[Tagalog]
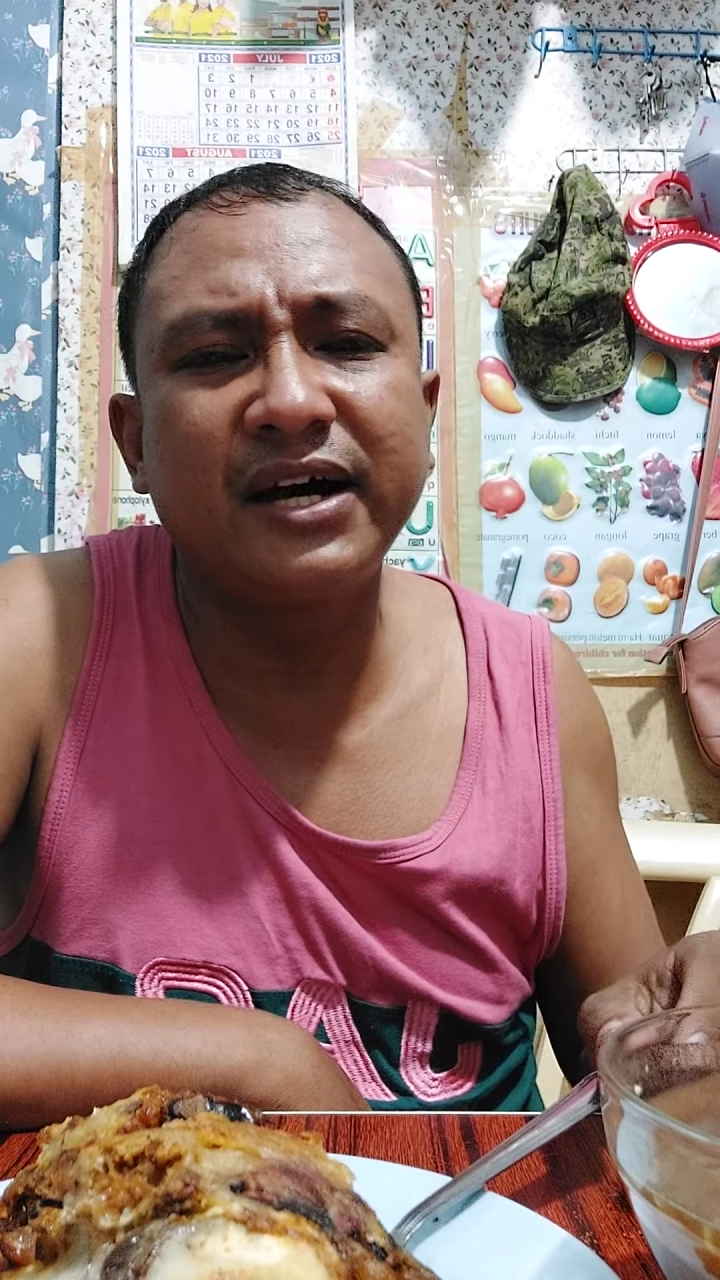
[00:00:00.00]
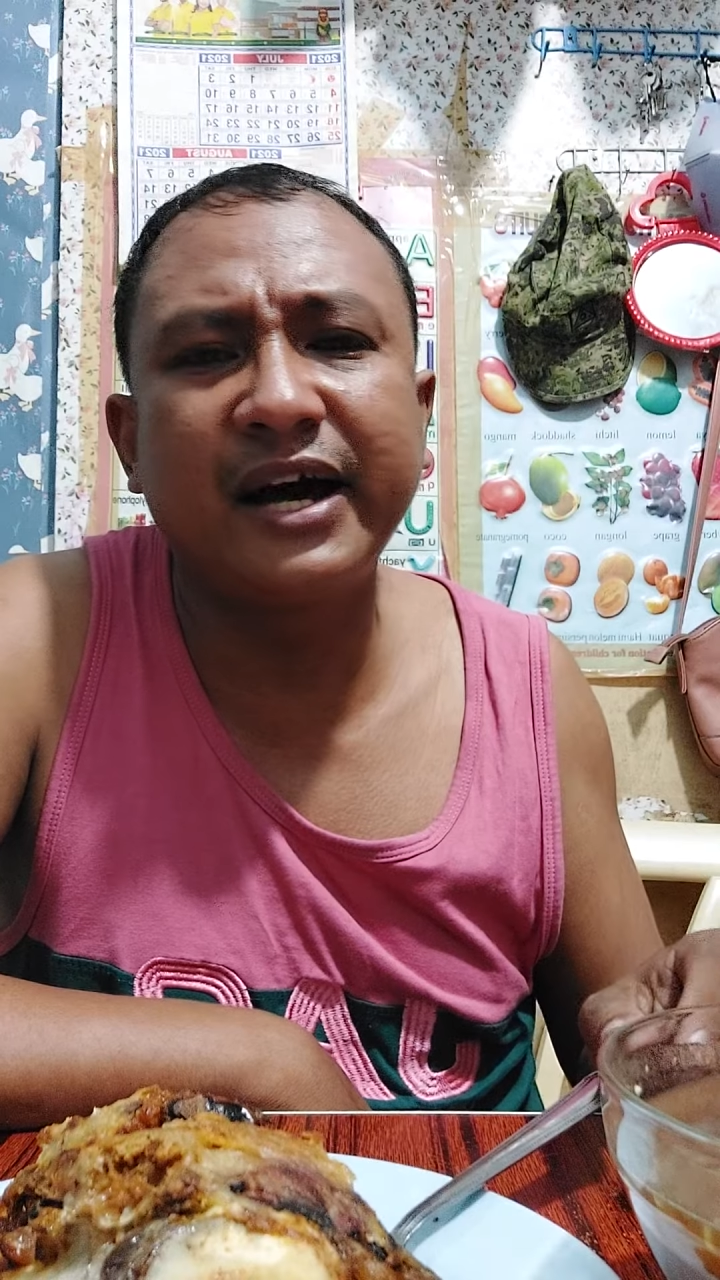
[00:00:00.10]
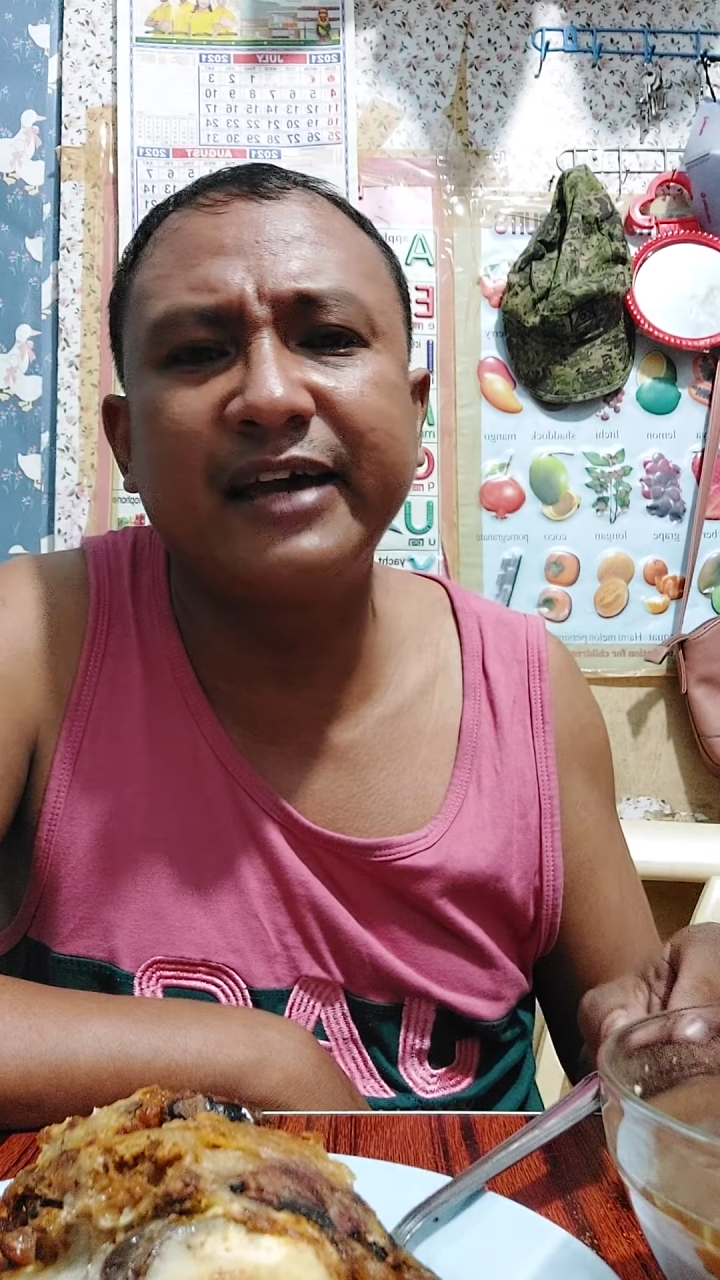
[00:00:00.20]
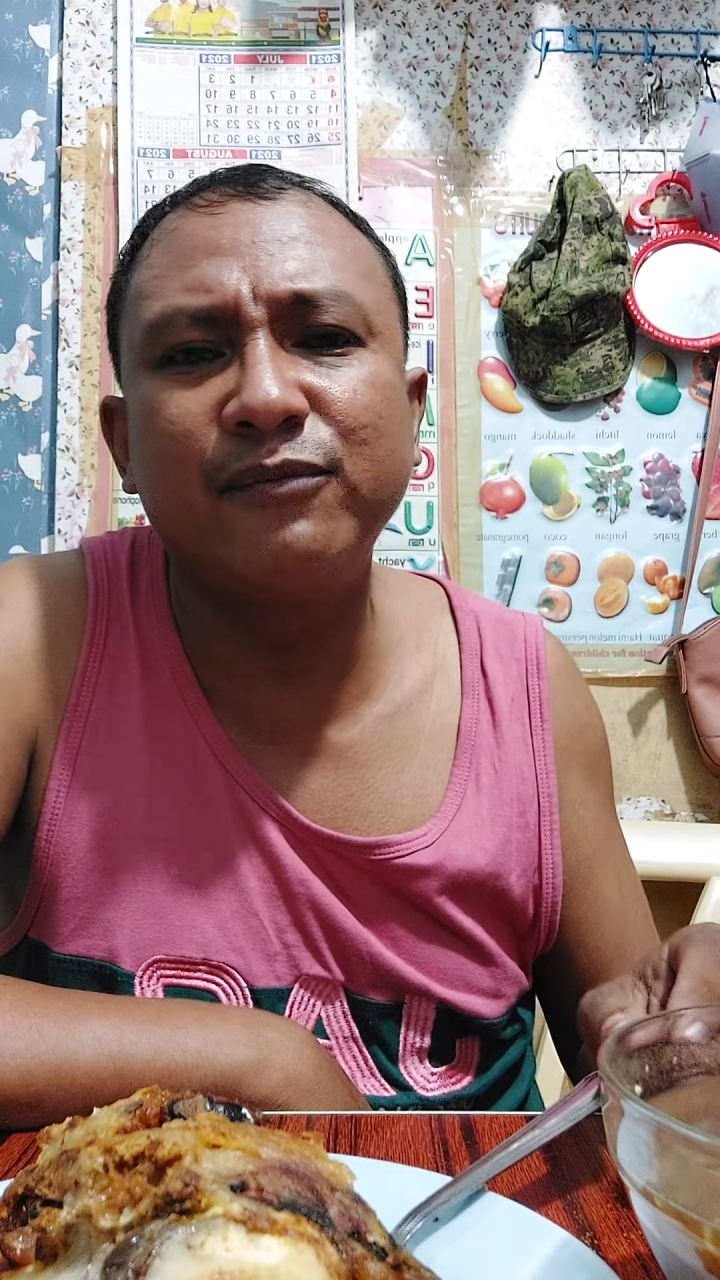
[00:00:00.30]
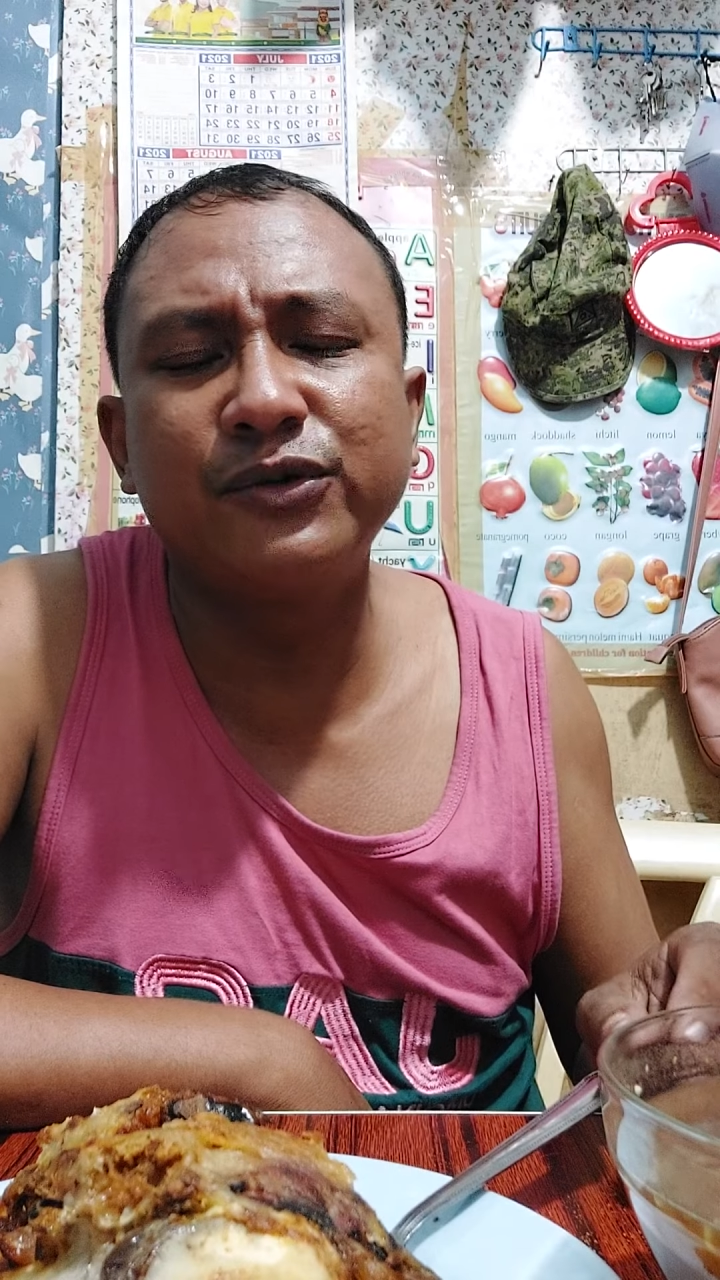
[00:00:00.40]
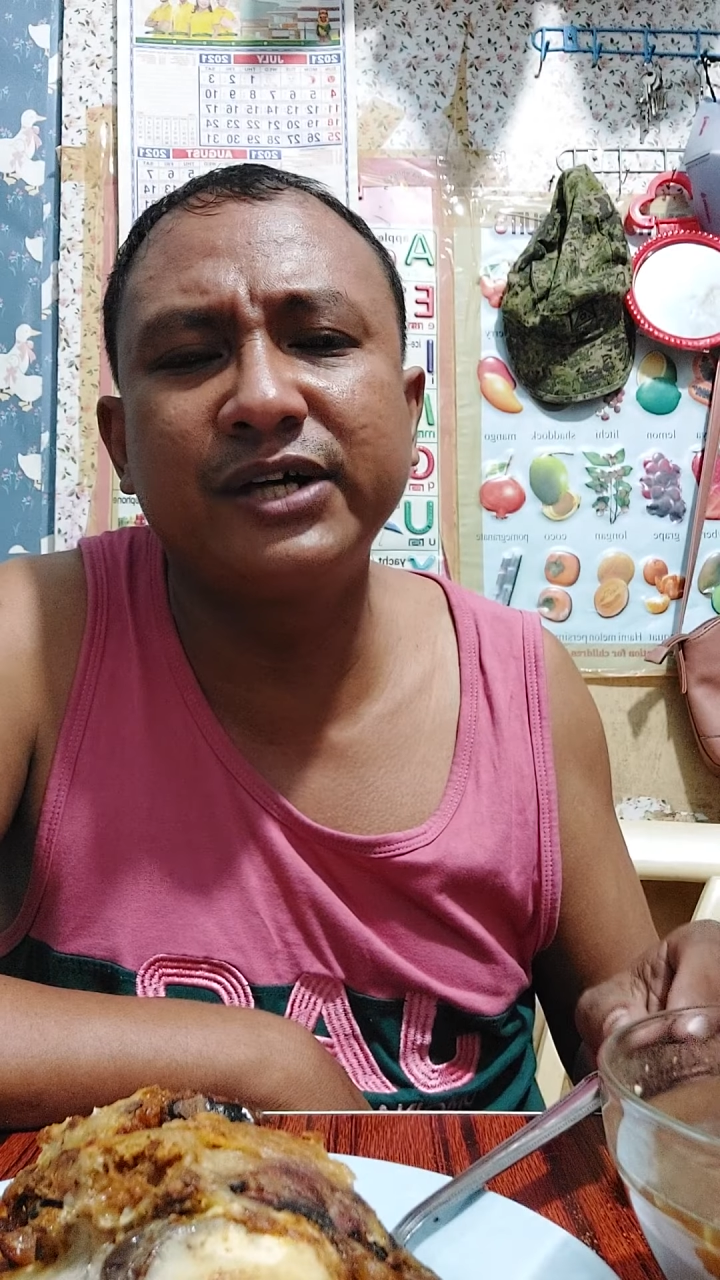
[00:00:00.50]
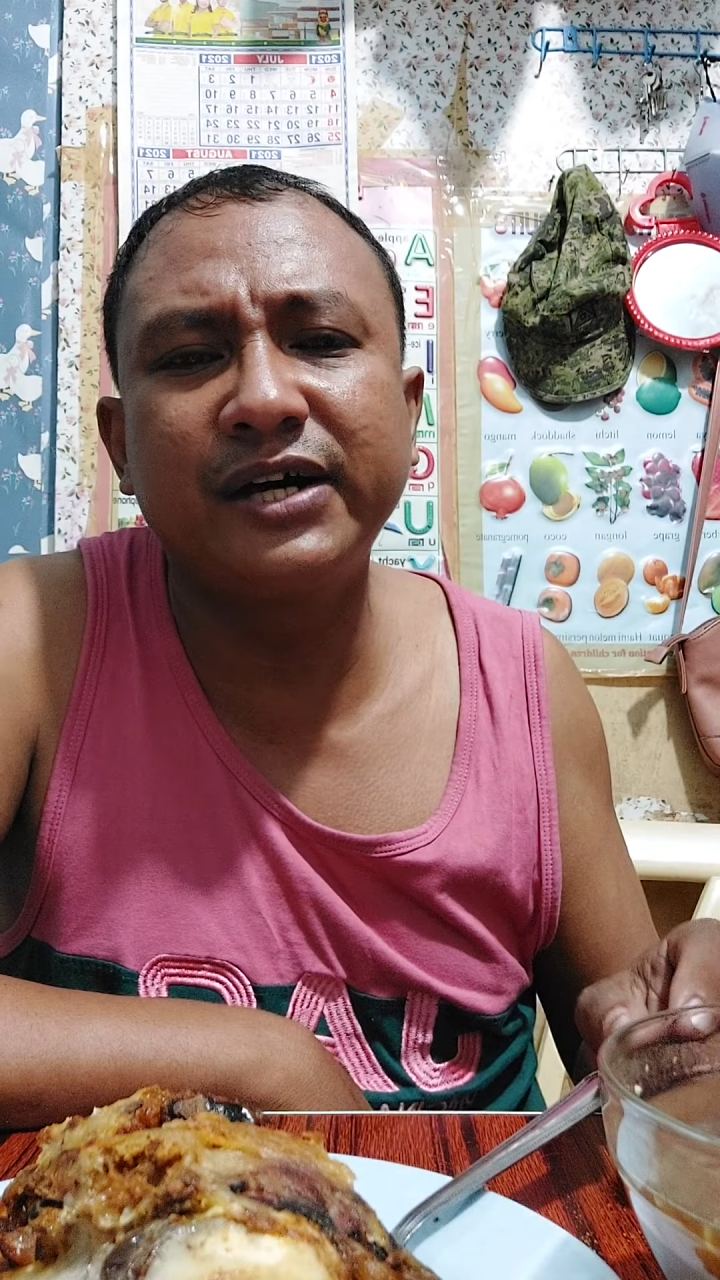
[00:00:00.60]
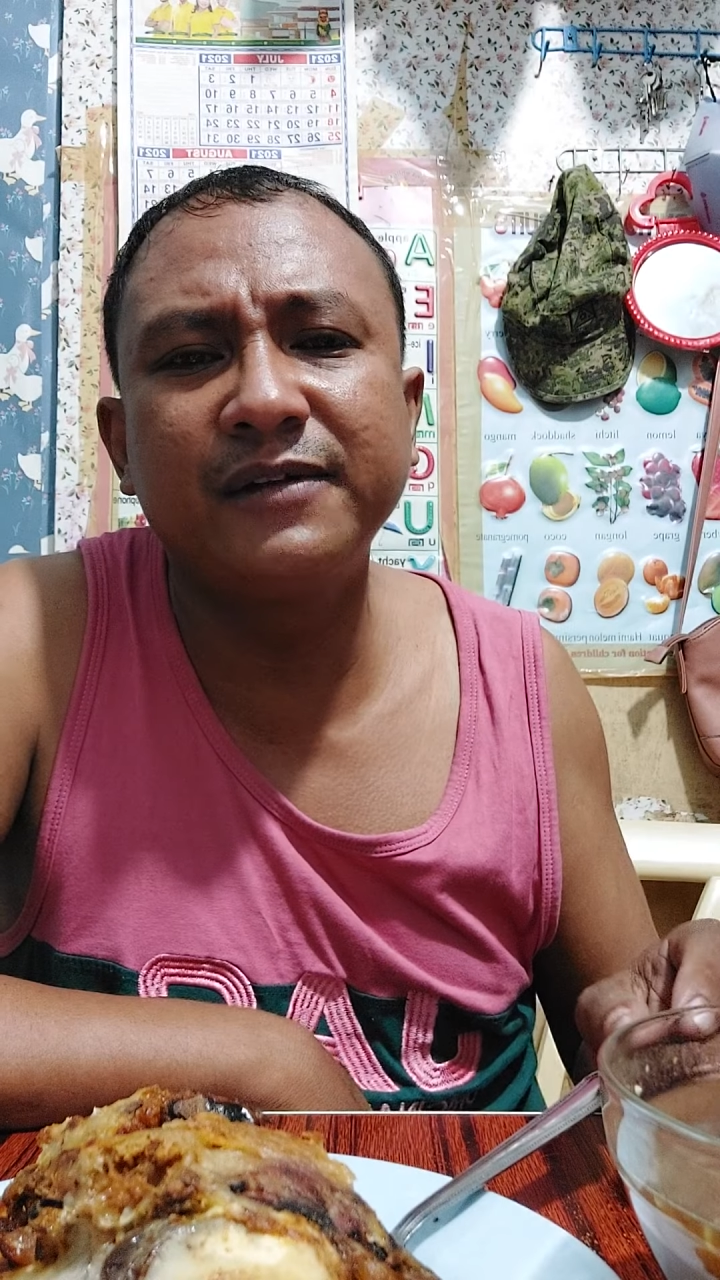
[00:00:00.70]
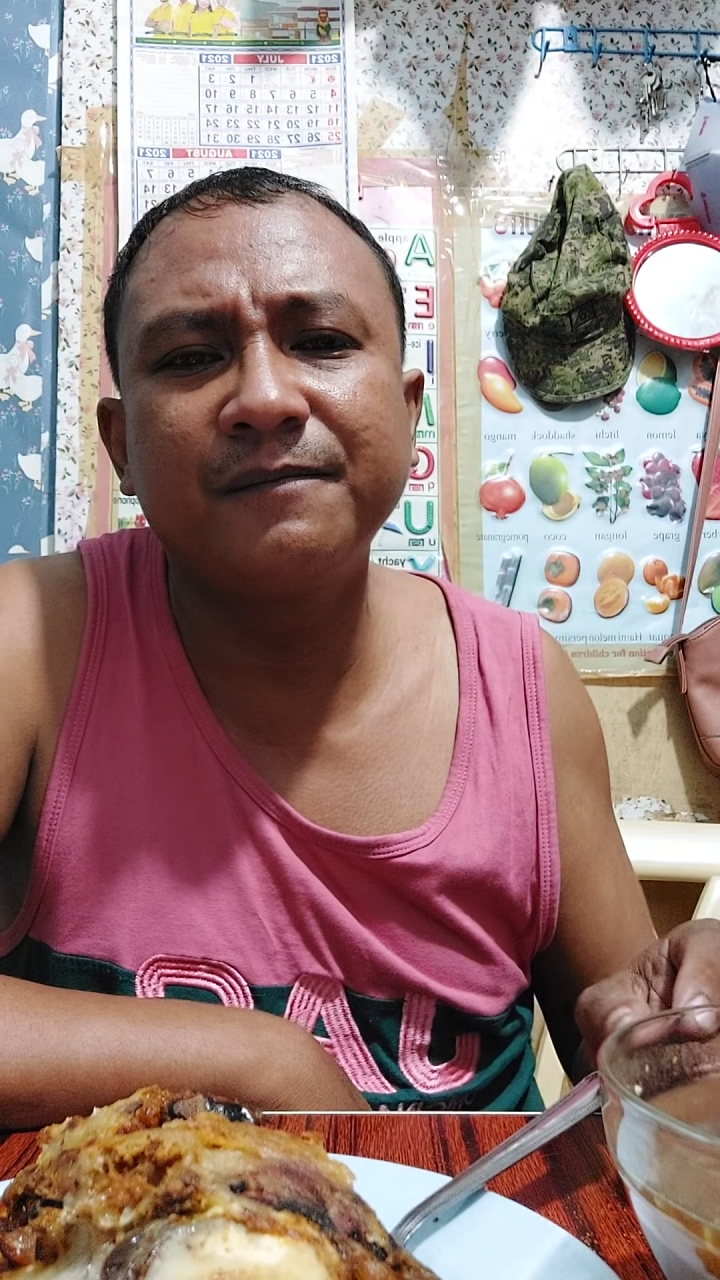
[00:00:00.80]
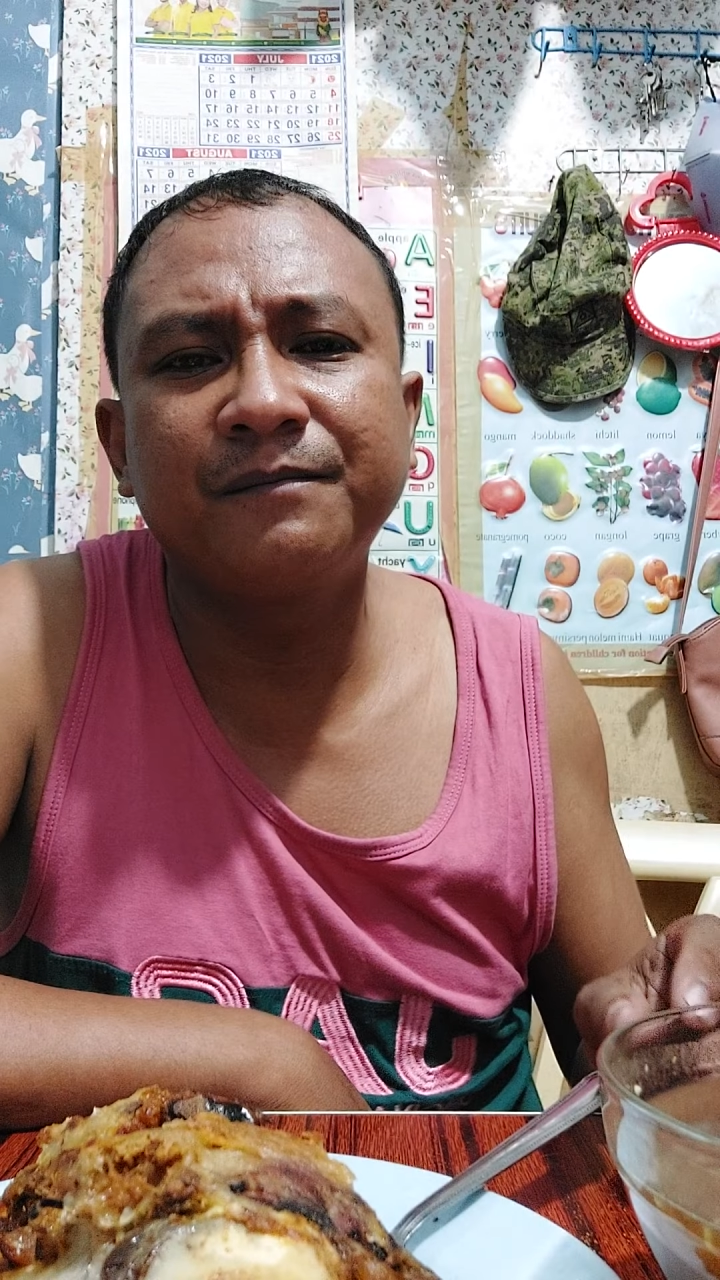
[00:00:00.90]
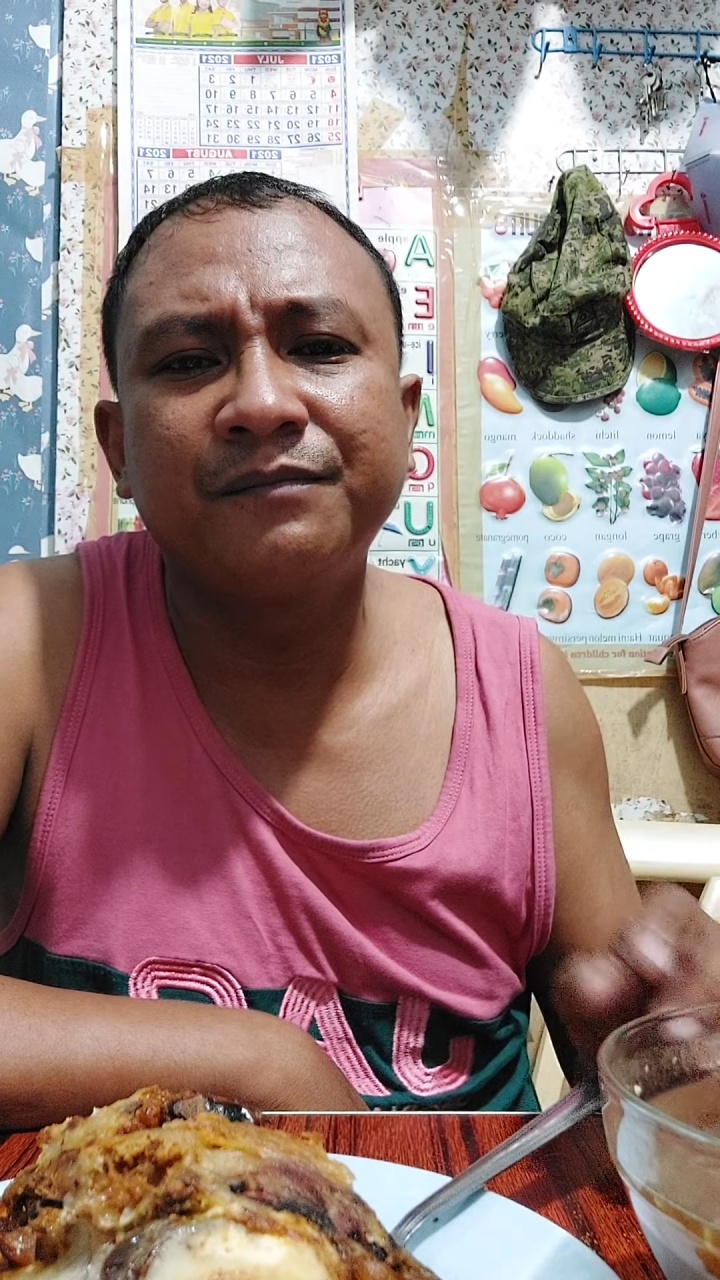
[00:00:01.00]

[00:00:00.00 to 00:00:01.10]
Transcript: IMO dyan,